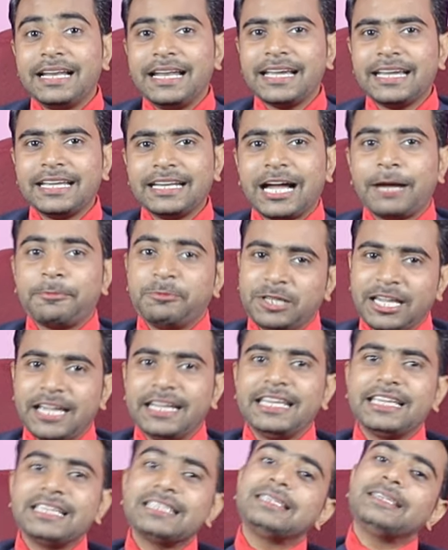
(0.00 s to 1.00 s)
लेकिन आप
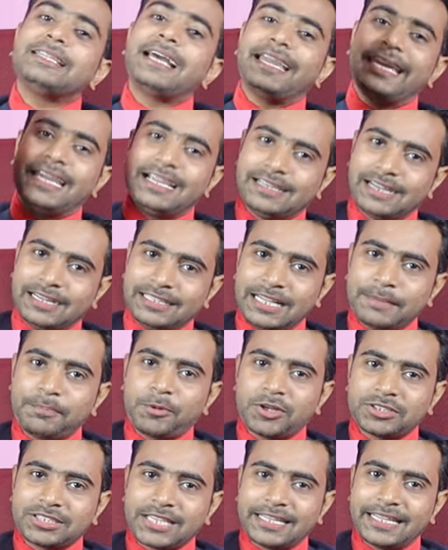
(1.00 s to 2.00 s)
ये नहीं कि सीधा एक घंटे
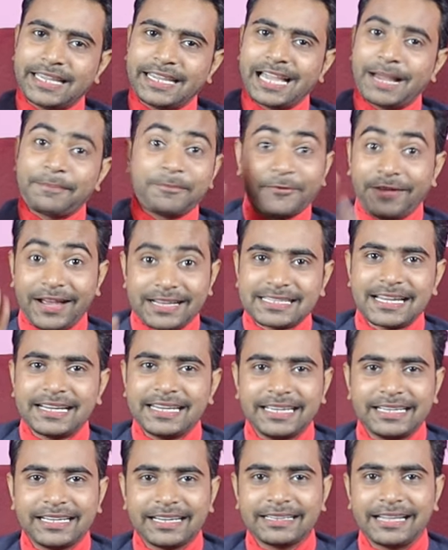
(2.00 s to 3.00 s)
पहुंचा देंगे आपको ऐसा
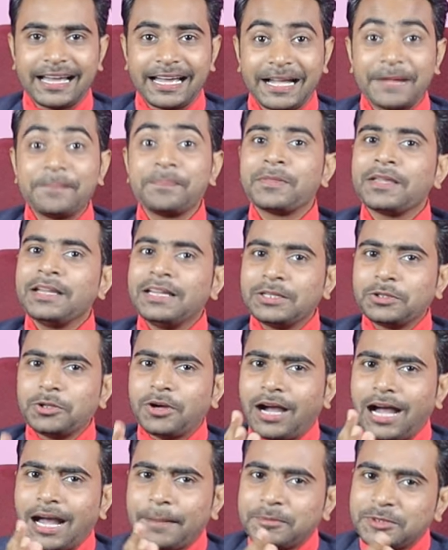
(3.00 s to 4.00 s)
नहीं करना है
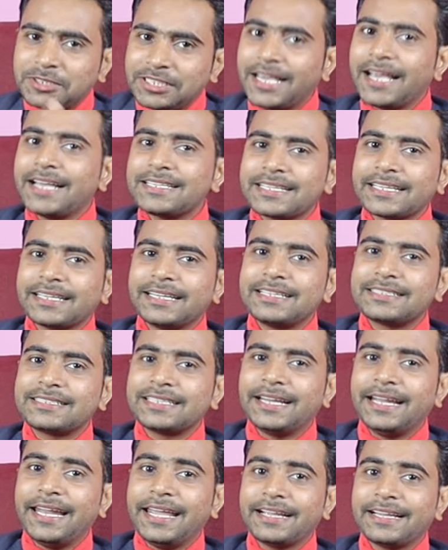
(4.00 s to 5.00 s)
तो आप छः सेकेंड
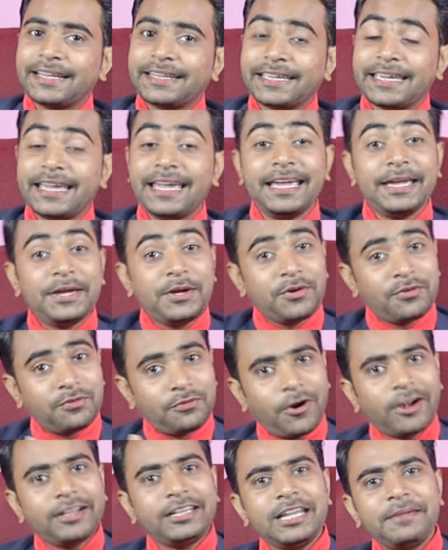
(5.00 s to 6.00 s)
से लेकर के
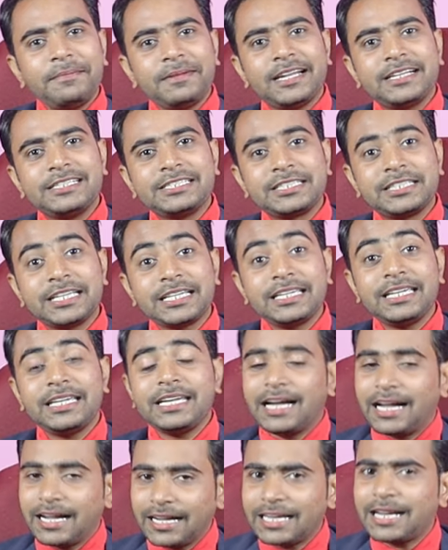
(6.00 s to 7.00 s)
फोर्टी मिनट्स तक
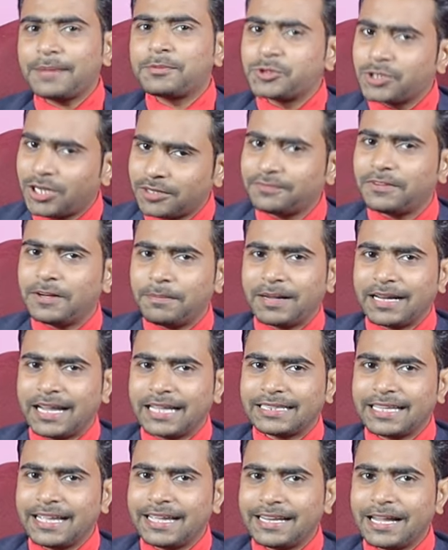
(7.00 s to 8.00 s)
की अगर आप शॉर्ट फिल्म
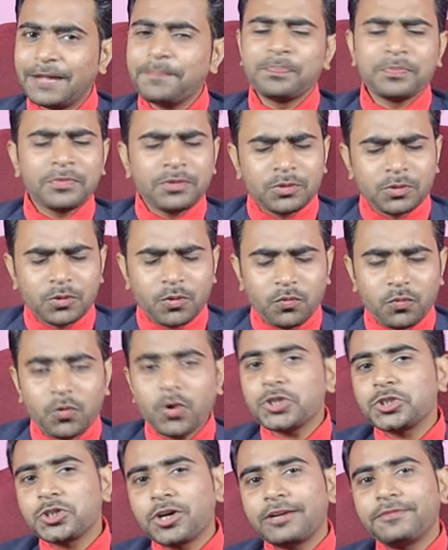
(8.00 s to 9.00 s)
बनाते हैं ना तो
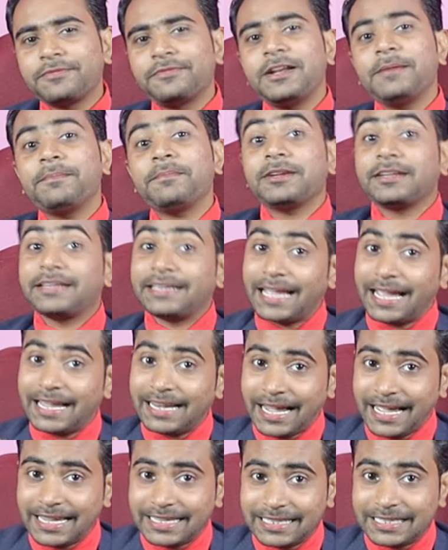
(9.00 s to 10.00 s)
वो शॉर्ट फिल्म
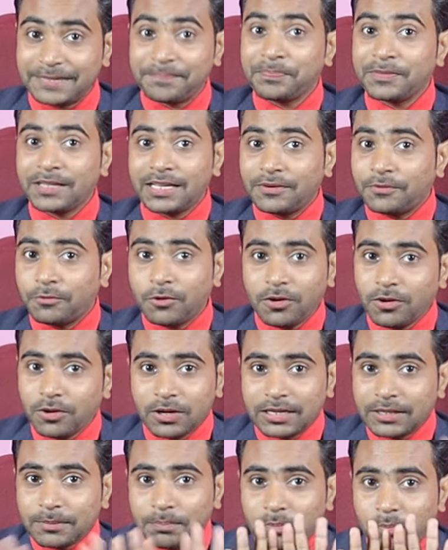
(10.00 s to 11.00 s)
कहलाएगी वो
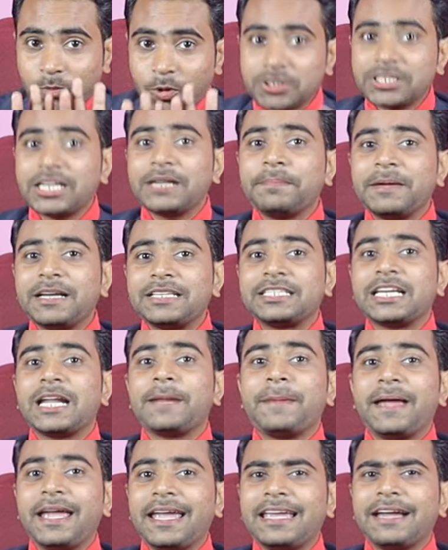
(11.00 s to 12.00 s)
मोशन
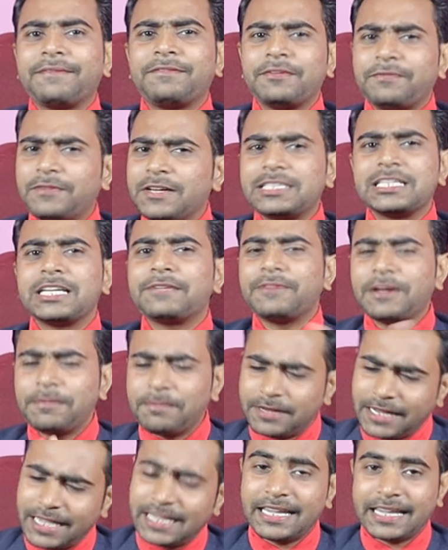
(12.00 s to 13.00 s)
पिक्चर में या फिर फीचर
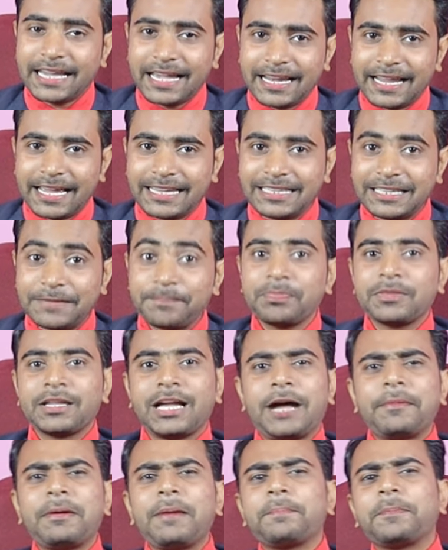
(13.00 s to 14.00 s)
फिल्म नहीं कहलाएगी
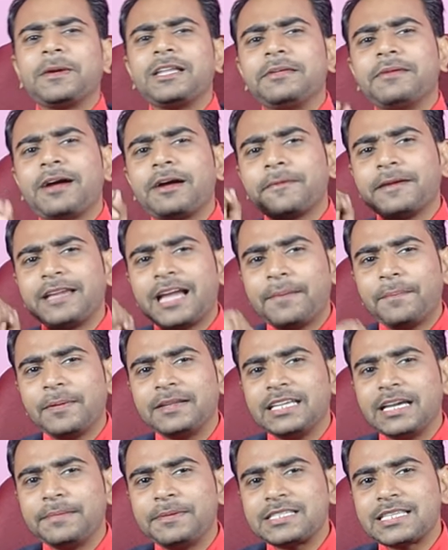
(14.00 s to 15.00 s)
अब आपके दिमाग में यहाँ
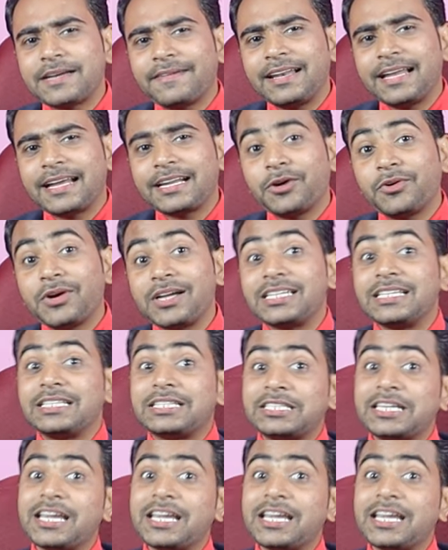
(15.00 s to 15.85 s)
पर यह भी सवाल आ रहा होगा कि